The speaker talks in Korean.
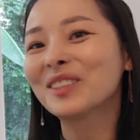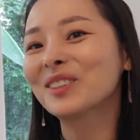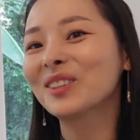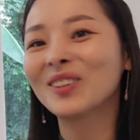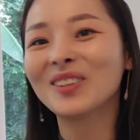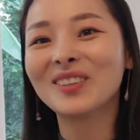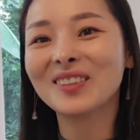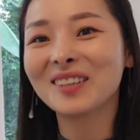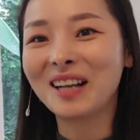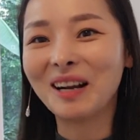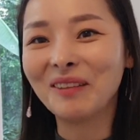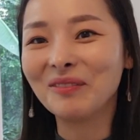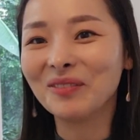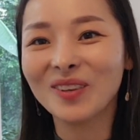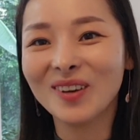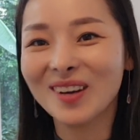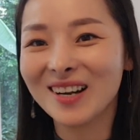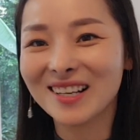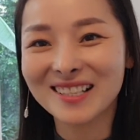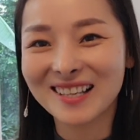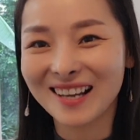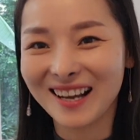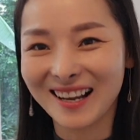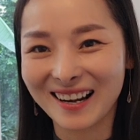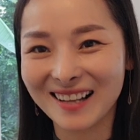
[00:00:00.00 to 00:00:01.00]
저는
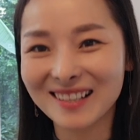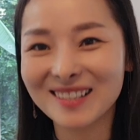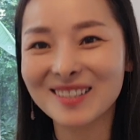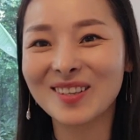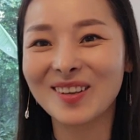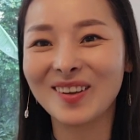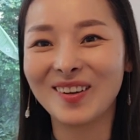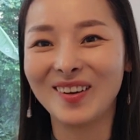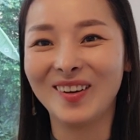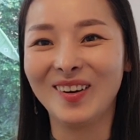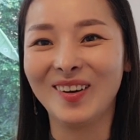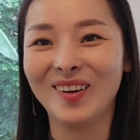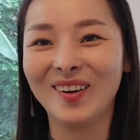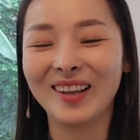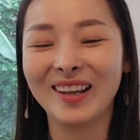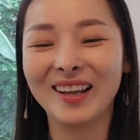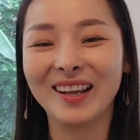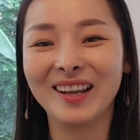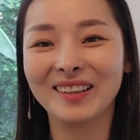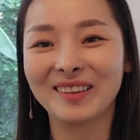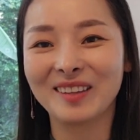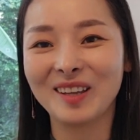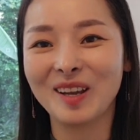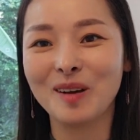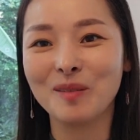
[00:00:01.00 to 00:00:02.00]
감동하지 않았어요.
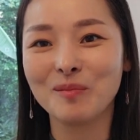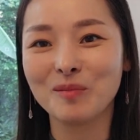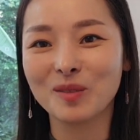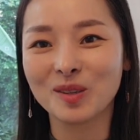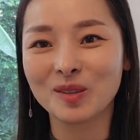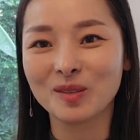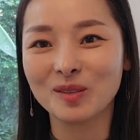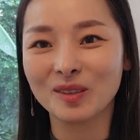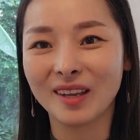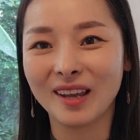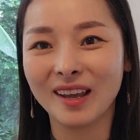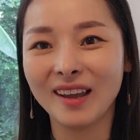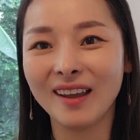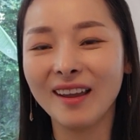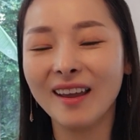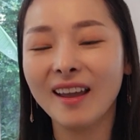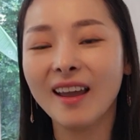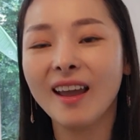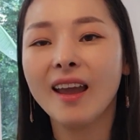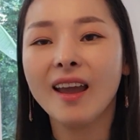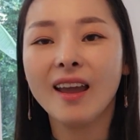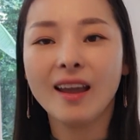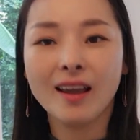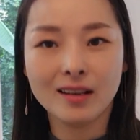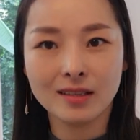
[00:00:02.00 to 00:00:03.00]
예, 대한민국의
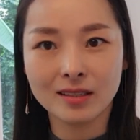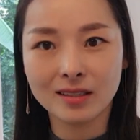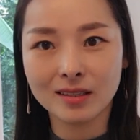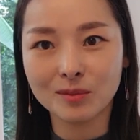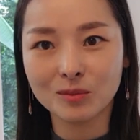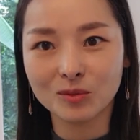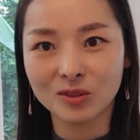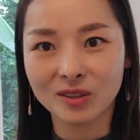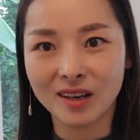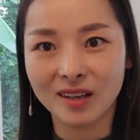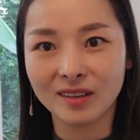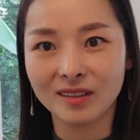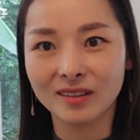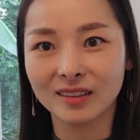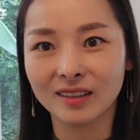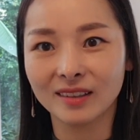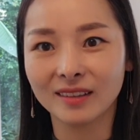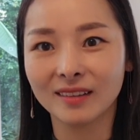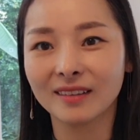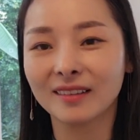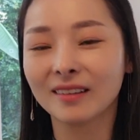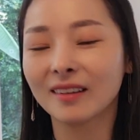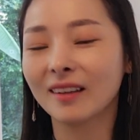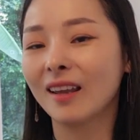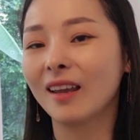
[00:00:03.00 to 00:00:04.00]
해식
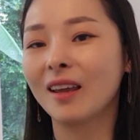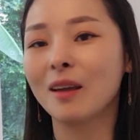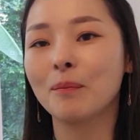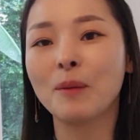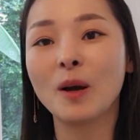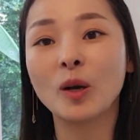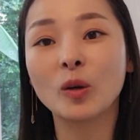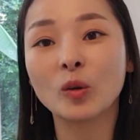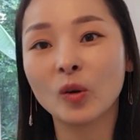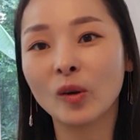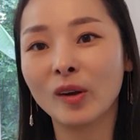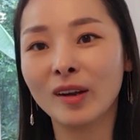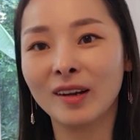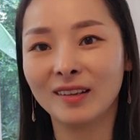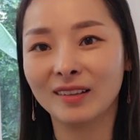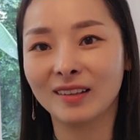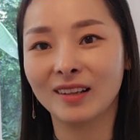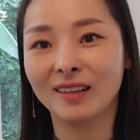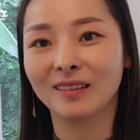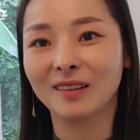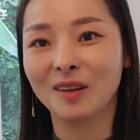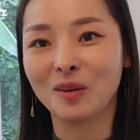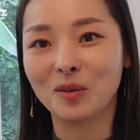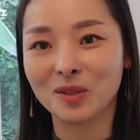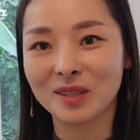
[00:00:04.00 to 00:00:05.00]
문화는 예, 바뀌어야
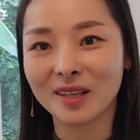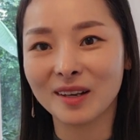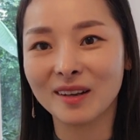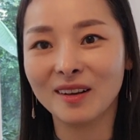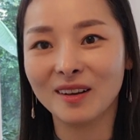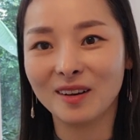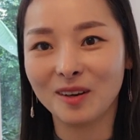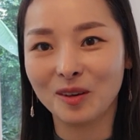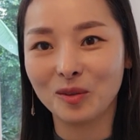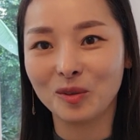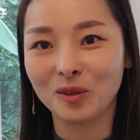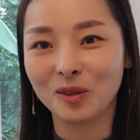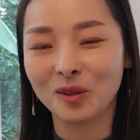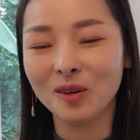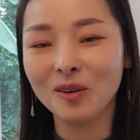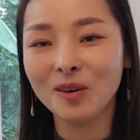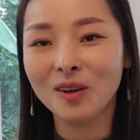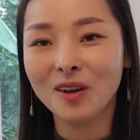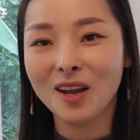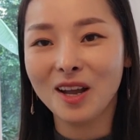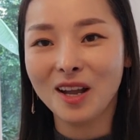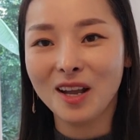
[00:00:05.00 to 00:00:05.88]
된다고 생각하고요.